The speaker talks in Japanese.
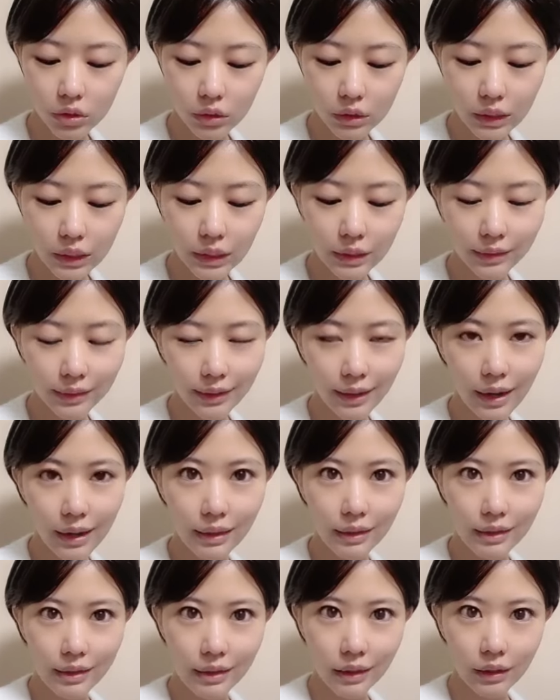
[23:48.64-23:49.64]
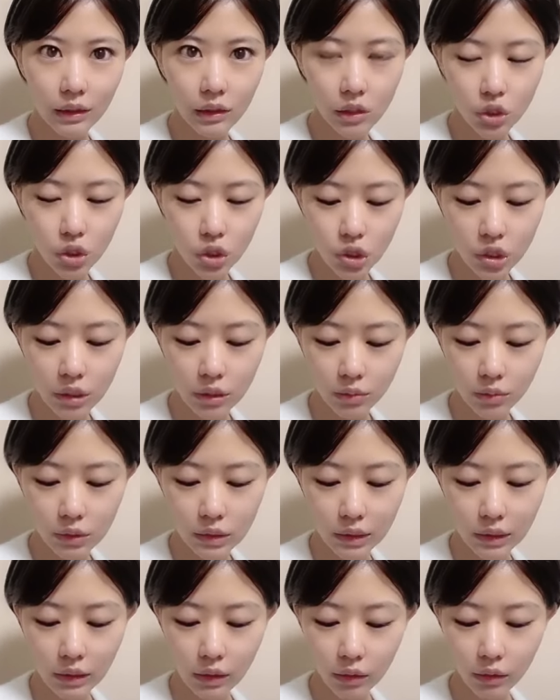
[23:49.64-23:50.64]
きになれただけで幸
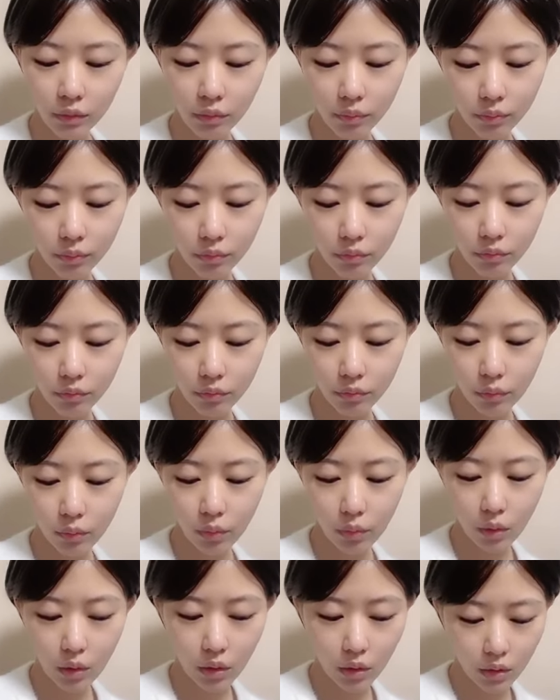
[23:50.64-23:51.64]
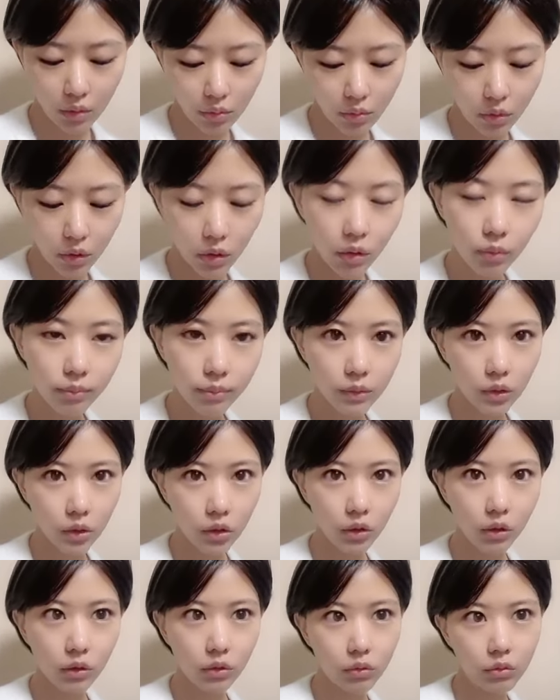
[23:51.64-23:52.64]
せなあんま
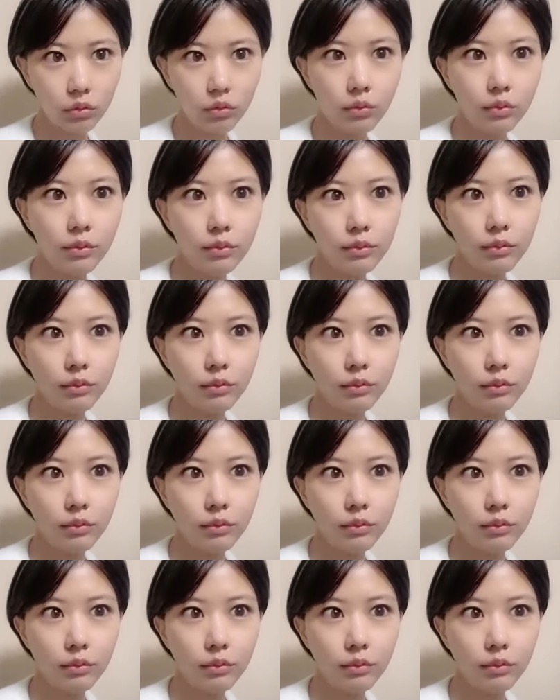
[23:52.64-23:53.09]
りあの